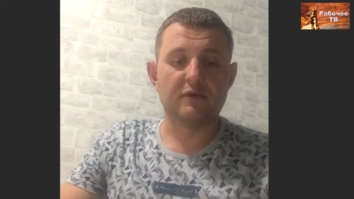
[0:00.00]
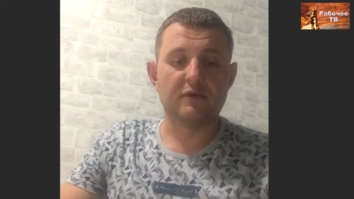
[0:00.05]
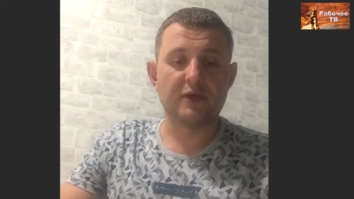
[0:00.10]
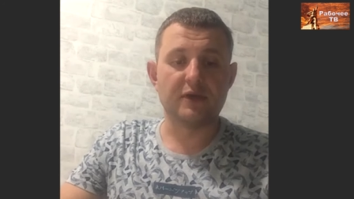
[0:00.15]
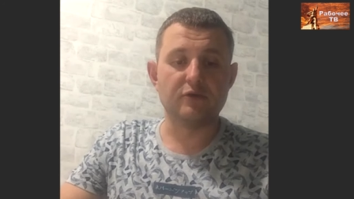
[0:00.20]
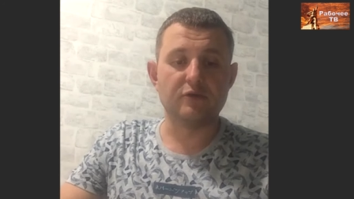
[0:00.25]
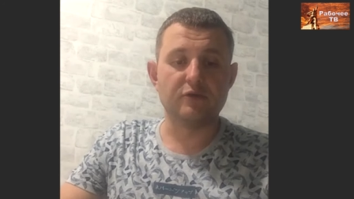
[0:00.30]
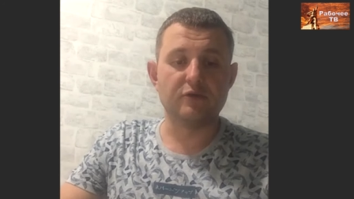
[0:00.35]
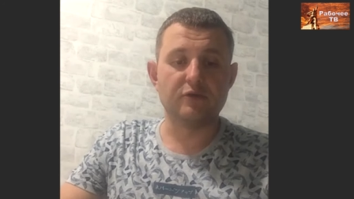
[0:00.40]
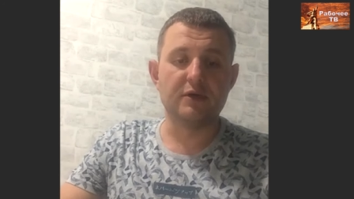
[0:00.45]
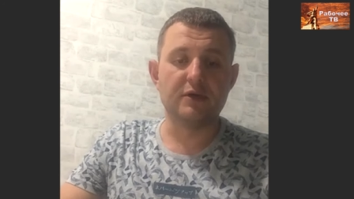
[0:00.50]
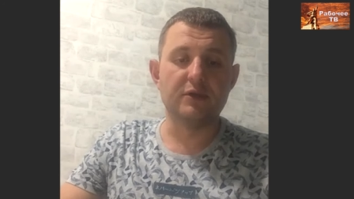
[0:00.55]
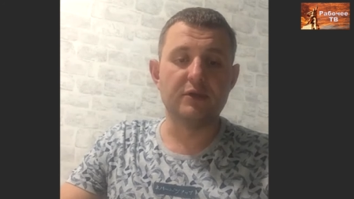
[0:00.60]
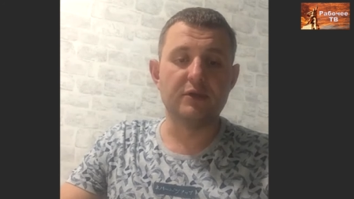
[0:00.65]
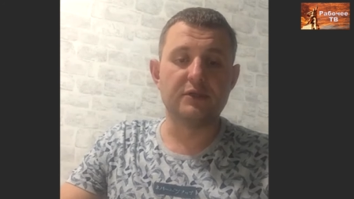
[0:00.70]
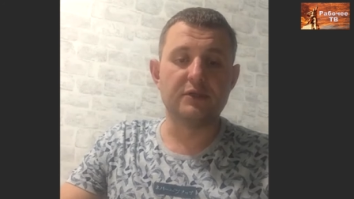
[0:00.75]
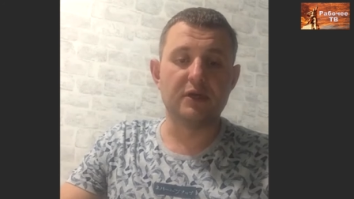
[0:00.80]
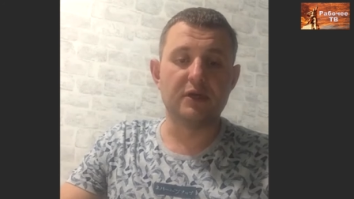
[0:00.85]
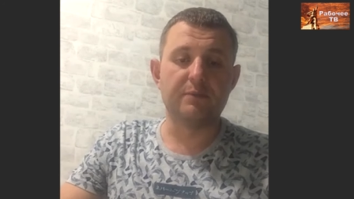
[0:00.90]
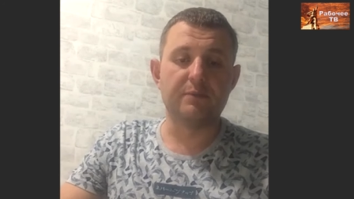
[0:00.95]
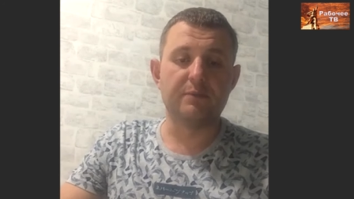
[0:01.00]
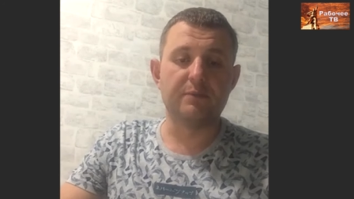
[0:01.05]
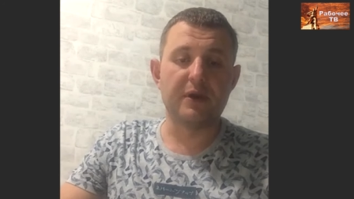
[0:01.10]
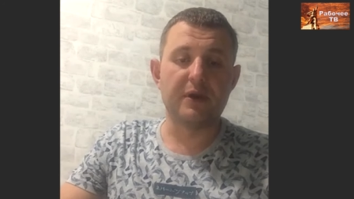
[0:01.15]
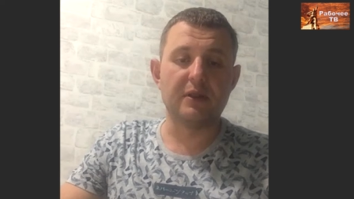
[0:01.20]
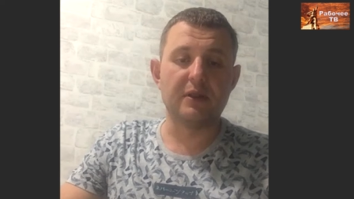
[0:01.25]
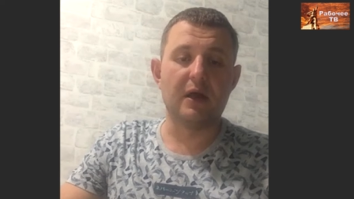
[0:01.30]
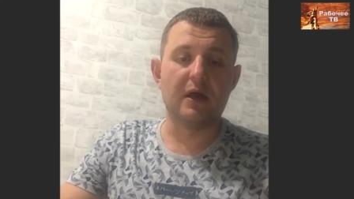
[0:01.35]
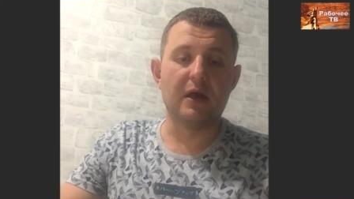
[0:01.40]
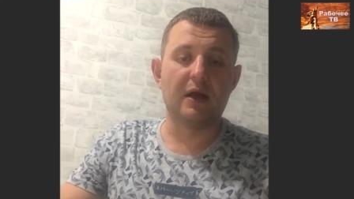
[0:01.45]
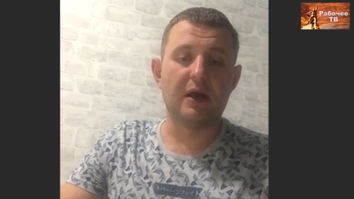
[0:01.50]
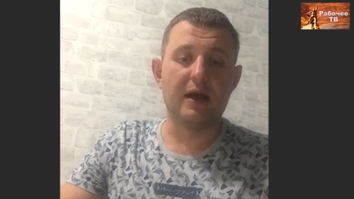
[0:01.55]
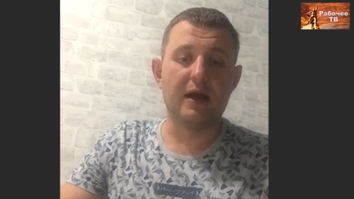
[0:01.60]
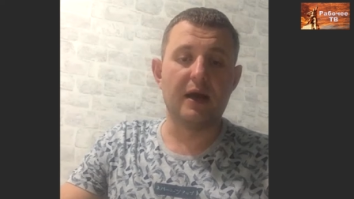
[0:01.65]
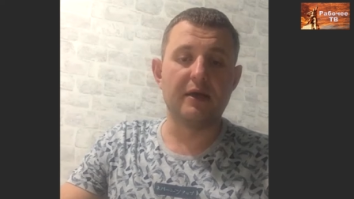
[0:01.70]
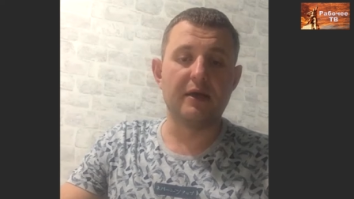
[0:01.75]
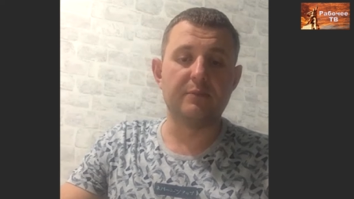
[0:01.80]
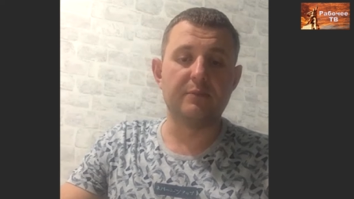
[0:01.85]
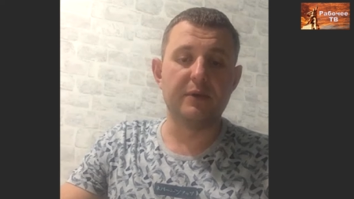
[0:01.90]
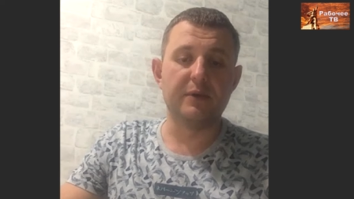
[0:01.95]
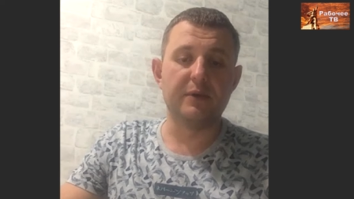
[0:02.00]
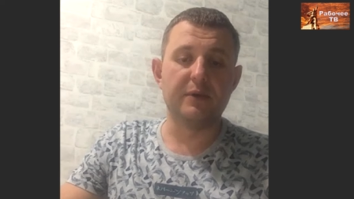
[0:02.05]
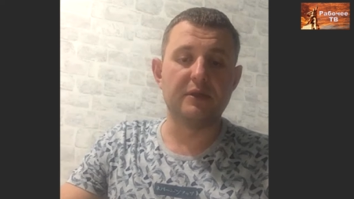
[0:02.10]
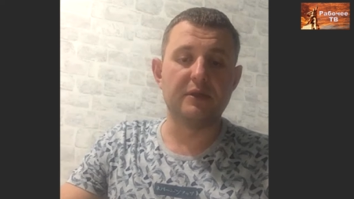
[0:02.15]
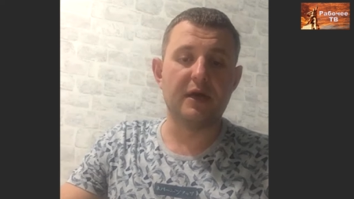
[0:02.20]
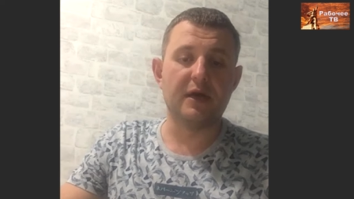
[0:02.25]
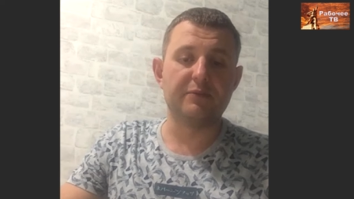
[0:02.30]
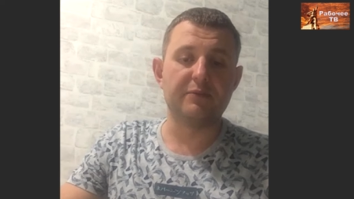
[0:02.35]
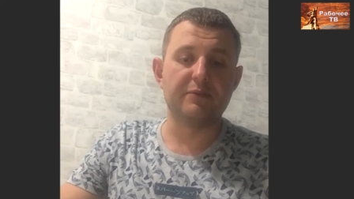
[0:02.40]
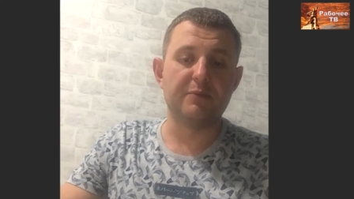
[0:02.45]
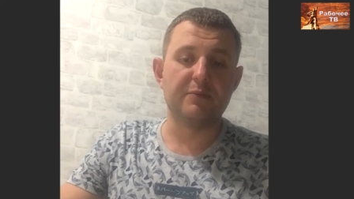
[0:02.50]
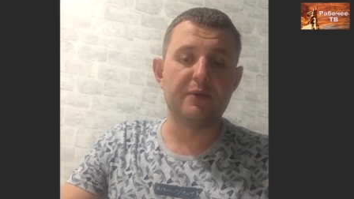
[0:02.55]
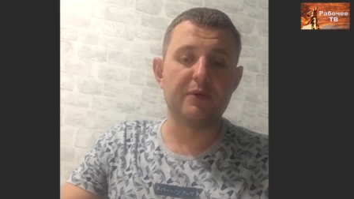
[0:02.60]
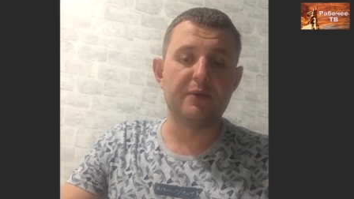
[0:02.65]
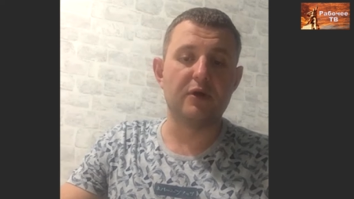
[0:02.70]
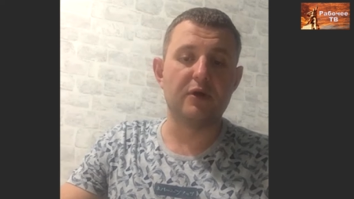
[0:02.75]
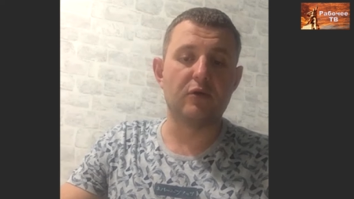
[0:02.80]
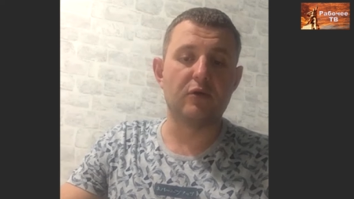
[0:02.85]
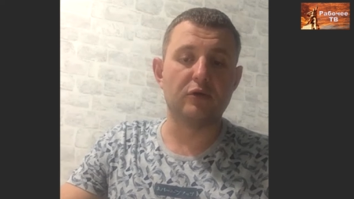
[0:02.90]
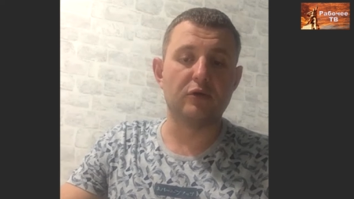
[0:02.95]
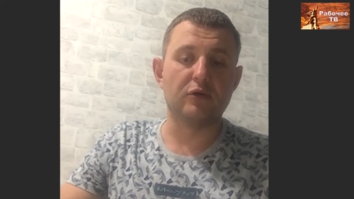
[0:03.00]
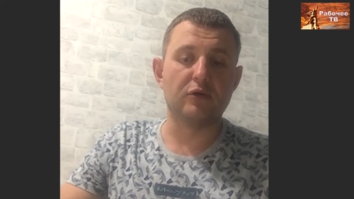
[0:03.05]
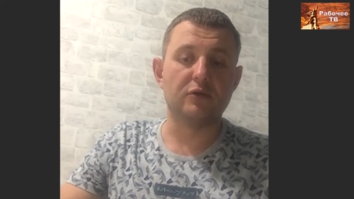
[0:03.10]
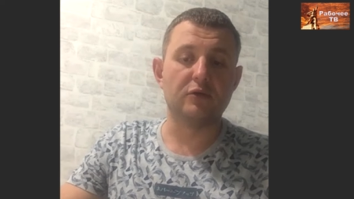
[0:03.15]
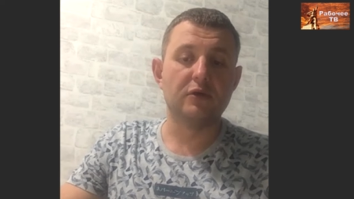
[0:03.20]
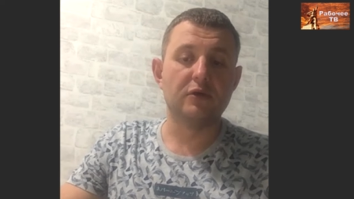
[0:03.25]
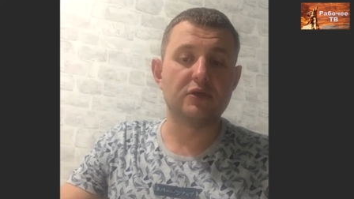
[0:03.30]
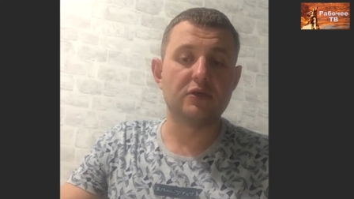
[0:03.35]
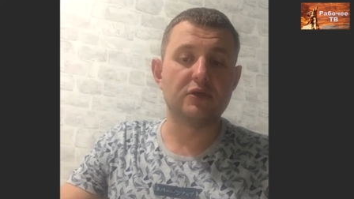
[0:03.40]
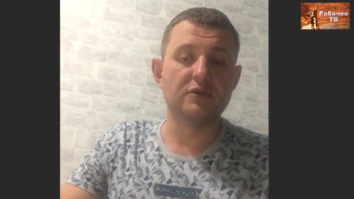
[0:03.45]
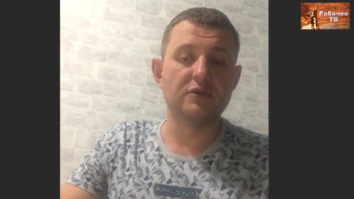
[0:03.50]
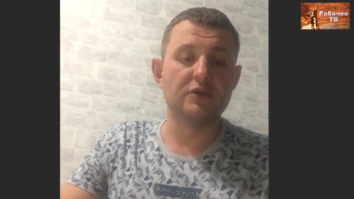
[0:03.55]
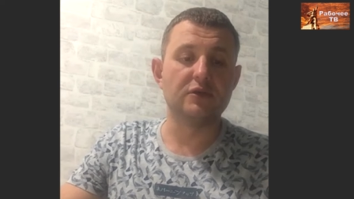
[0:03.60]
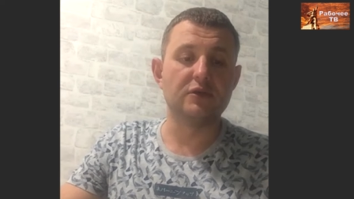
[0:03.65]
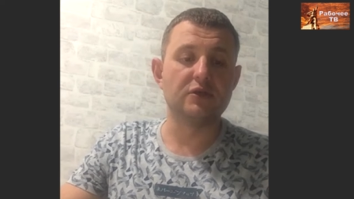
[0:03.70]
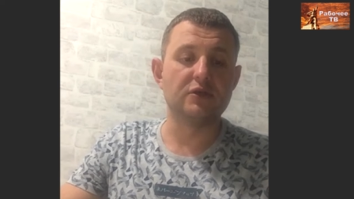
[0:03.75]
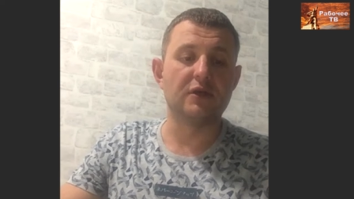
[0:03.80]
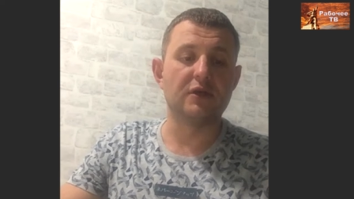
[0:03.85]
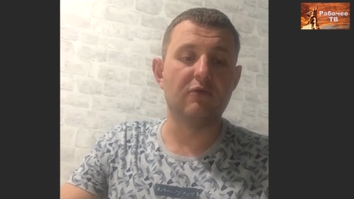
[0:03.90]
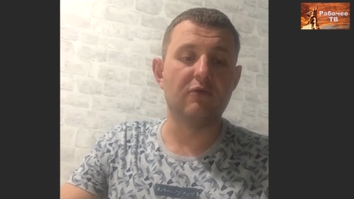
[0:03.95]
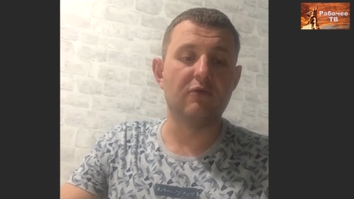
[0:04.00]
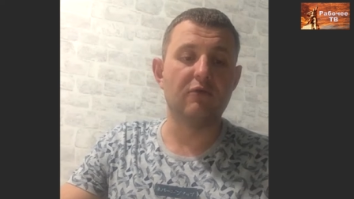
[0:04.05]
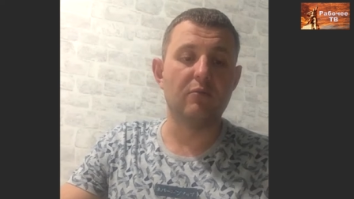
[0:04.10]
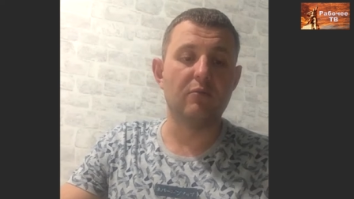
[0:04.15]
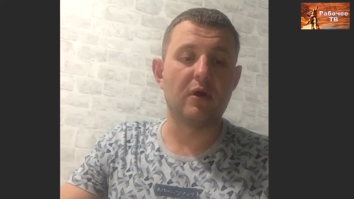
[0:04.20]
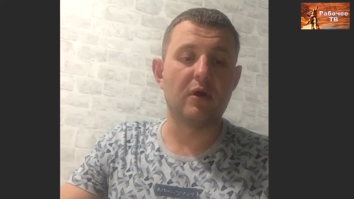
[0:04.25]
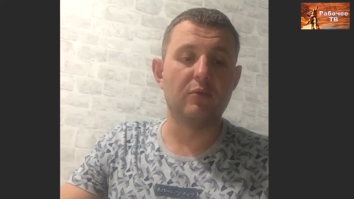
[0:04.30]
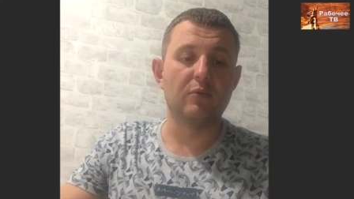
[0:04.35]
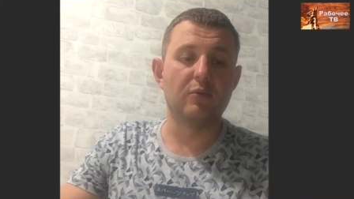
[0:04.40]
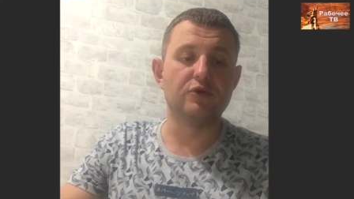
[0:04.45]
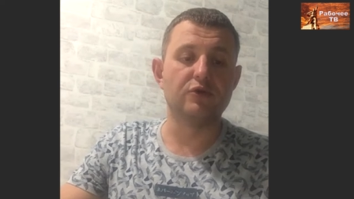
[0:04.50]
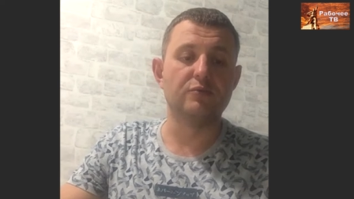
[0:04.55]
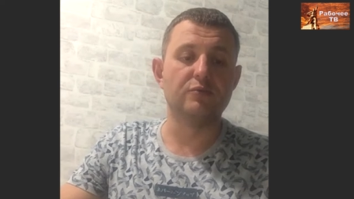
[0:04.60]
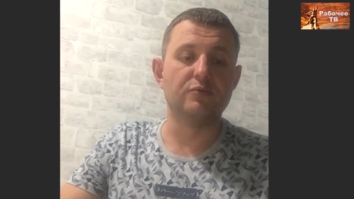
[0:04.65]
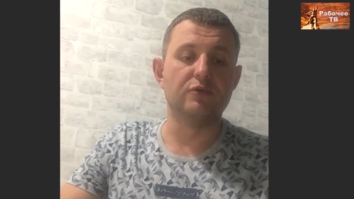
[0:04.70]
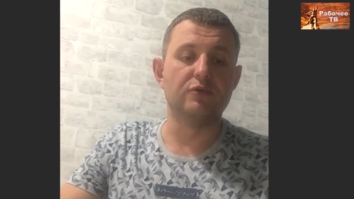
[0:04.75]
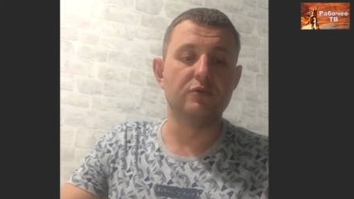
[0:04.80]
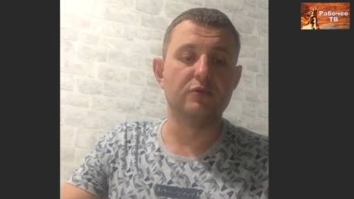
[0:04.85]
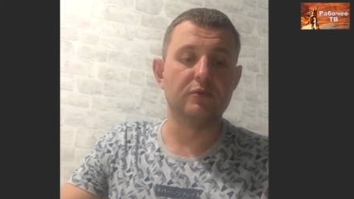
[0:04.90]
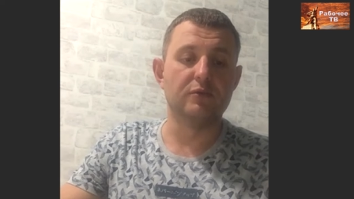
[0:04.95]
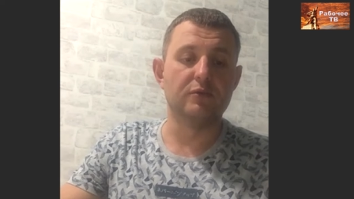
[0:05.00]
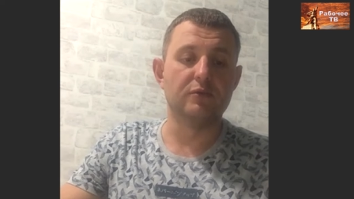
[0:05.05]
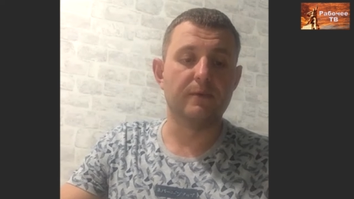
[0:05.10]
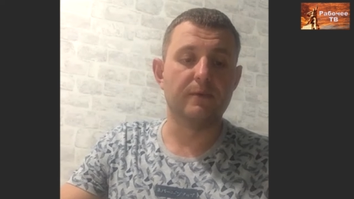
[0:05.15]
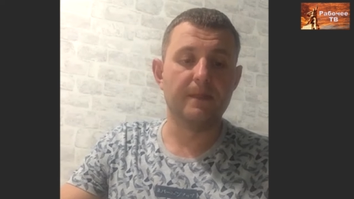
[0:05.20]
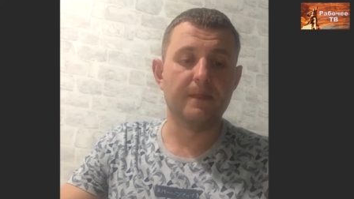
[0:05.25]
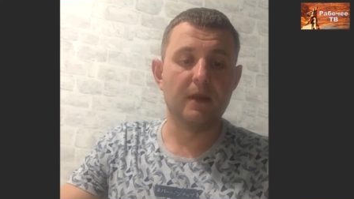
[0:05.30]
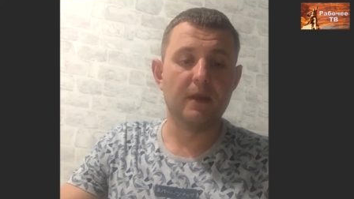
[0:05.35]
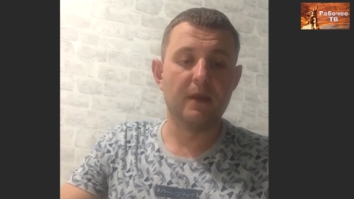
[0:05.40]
Профсоюзный комитет предлагает поэтапный переход к шестичасовому рабочему дню.